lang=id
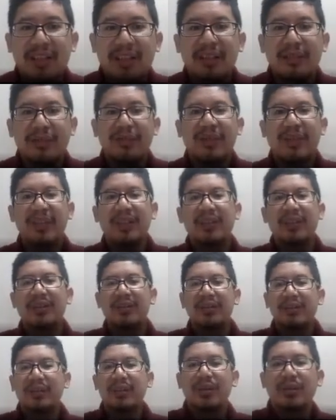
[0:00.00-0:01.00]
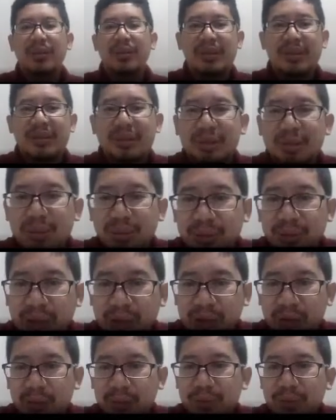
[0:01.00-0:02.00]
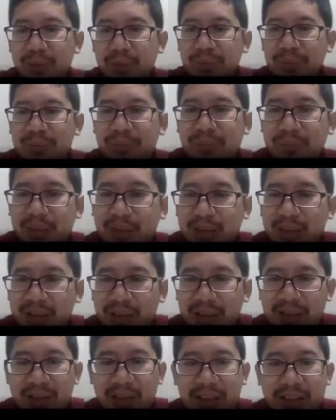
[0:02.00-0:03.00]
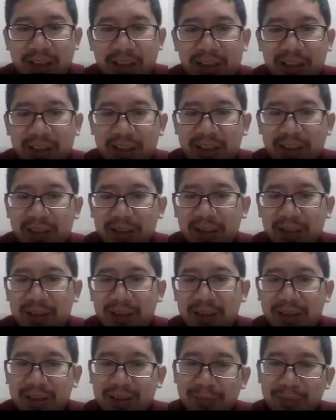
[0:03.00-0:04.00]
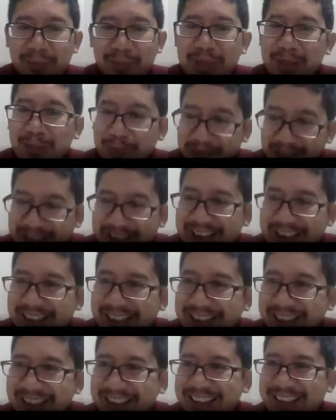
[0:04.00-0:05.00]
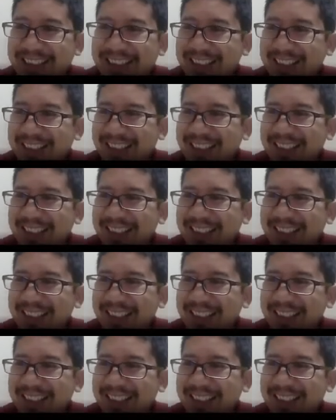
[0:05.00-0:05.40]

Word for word: Sekarang ke fitur struktural umum. Jadi eh, pelan-pelan uh, ya.